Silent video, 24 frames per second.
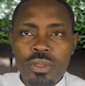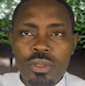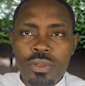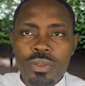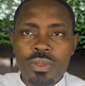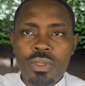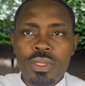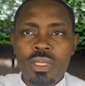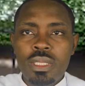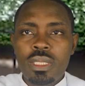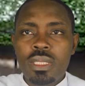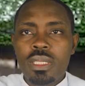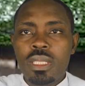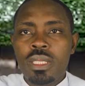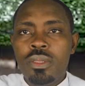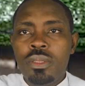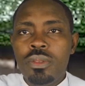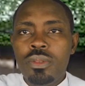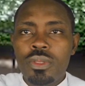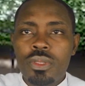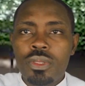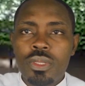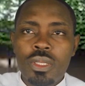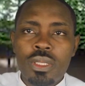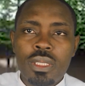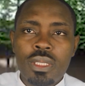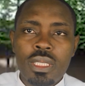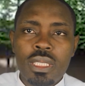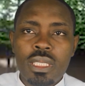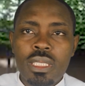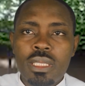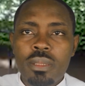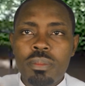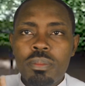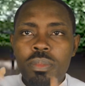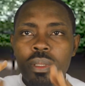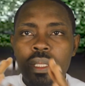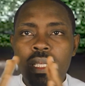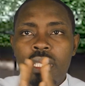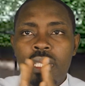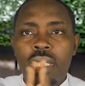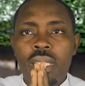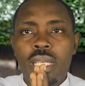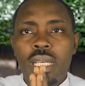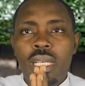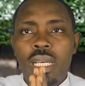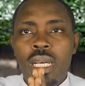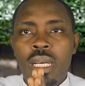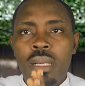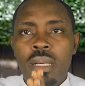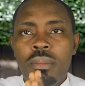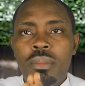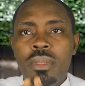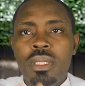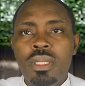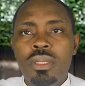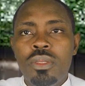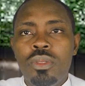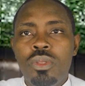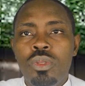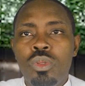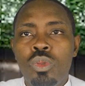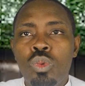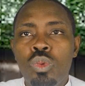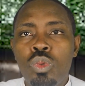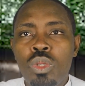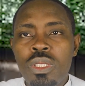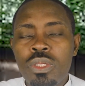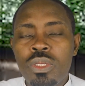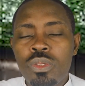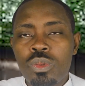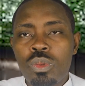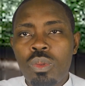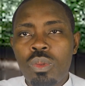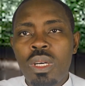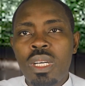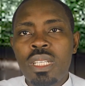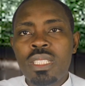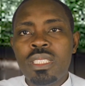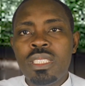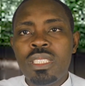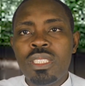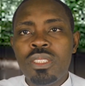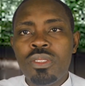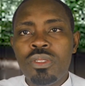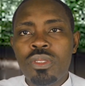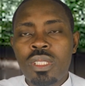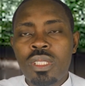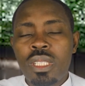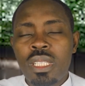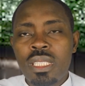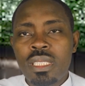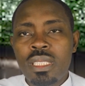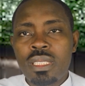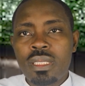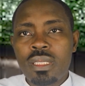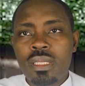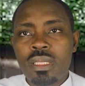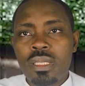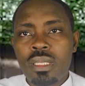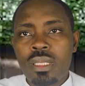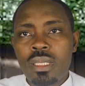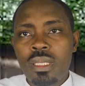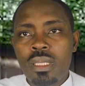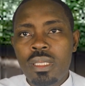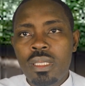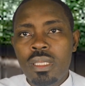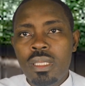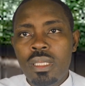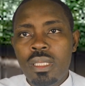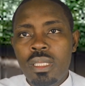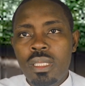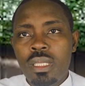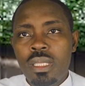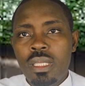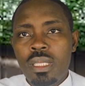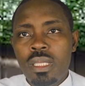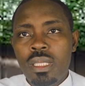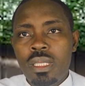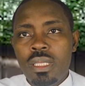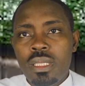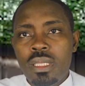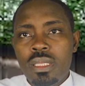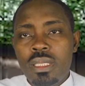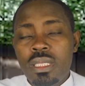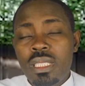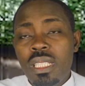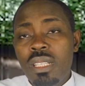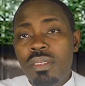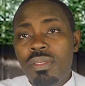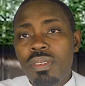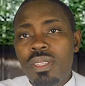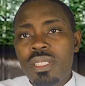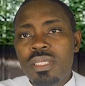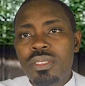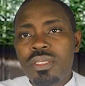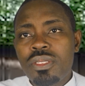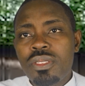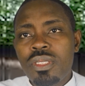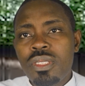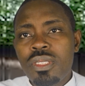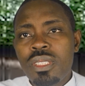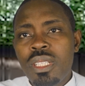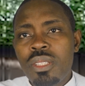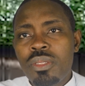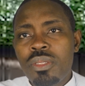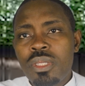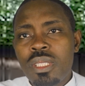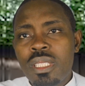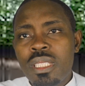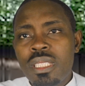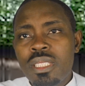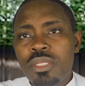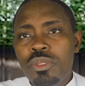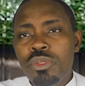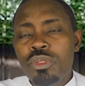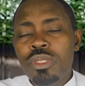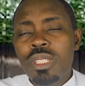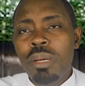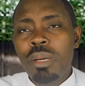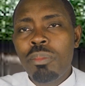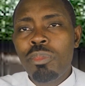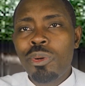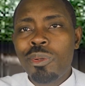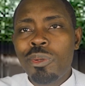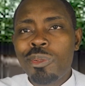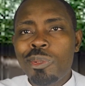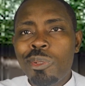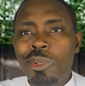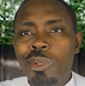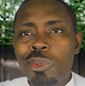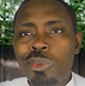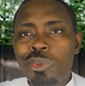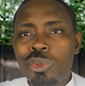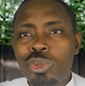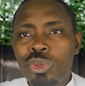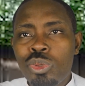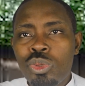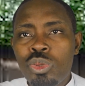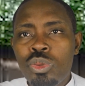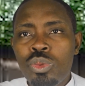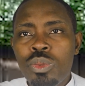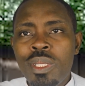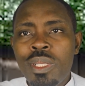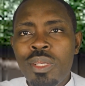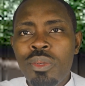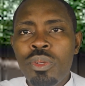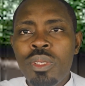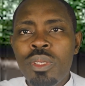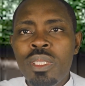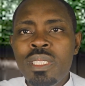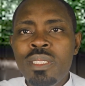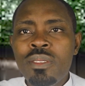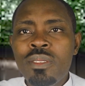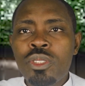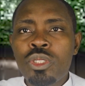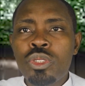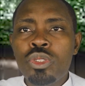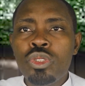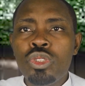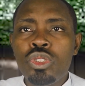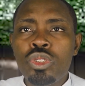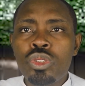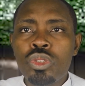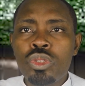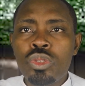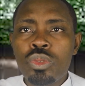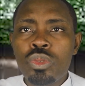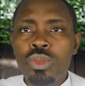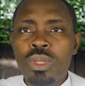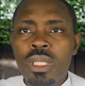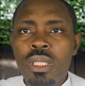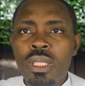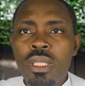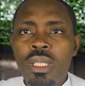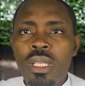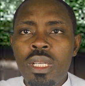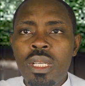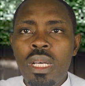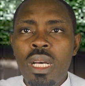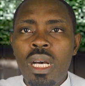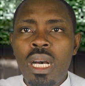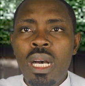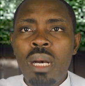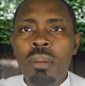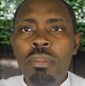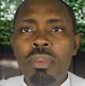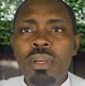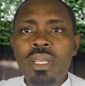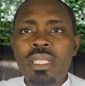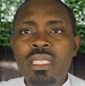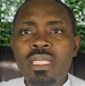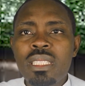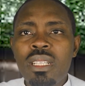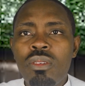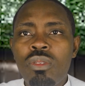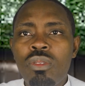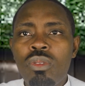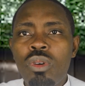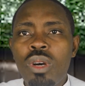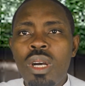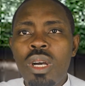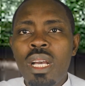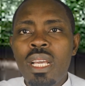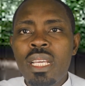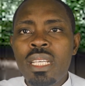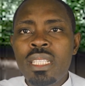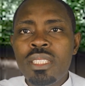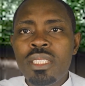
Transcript: du Fils et du Saint-Esprit. Amen. Loué soit Jésus-Christ. Chers frères et sœurs dans le Christ, nous abordons aujourd'hui le livre de Josué. Après avoir